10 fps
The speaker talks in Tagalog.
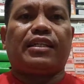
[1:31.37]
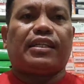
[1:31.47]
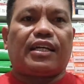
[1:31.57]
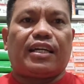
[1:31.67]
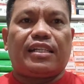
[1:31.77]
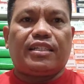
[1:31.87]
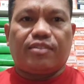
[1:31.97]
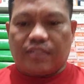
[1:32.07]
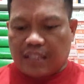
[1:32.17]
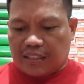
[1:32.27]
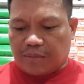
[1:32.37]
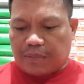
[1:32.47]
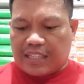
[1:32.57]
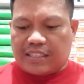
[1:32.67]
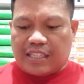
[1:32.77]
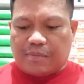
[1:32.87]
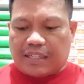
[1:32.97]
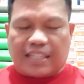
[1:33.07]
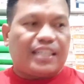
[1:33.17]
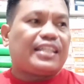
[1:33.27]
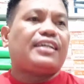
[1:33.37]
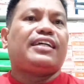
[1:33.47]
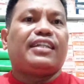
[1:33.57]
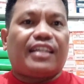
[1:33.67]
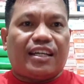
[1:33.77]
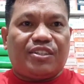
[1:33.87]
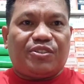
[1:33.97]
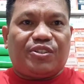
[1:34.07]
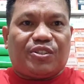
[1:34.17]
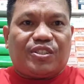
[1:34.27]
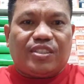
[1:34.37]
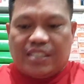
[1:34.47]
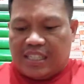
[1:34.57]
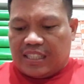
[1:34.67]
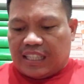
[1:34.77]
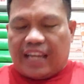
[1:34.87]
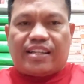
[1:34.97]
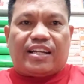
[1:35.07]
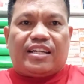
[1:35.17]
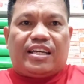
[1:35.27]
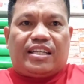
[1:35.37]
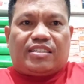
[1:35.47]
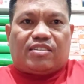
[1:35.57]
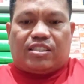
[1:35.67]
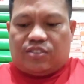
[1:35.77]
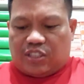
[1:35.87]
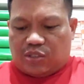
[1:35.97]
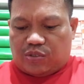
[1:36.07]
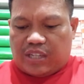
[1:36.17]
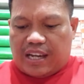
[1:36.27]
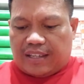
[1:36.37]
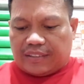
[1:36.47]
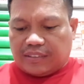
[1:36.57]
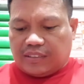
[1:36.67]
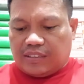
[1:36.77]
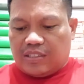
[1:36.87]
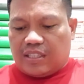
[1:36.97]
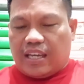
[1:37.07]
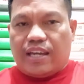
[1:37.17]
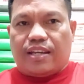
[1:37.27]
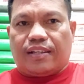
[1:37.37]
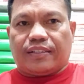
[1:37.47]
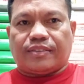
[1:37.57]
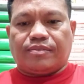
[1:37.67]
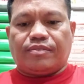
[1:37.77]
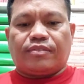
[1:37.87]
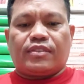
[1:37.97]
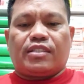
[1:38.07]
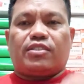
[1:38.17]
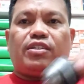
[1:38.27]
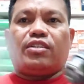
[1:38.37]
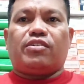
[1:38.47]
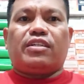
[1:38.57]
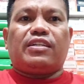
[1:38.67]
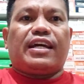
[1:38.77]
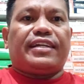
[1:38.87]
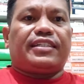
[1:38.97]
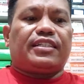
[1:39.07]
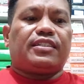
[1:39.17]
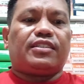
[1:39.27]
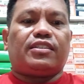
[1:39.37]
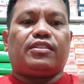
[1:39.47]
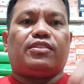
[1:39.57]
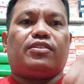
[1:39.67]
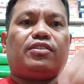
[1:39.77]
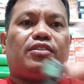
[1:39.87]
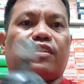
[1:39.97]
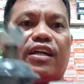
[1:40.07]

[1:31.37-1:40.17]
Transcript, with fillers: tatanggalin ko na lang sa plastic para kitang-kita nyo yung tie in kung ano itsura. Okay. So, ito yan guys. So,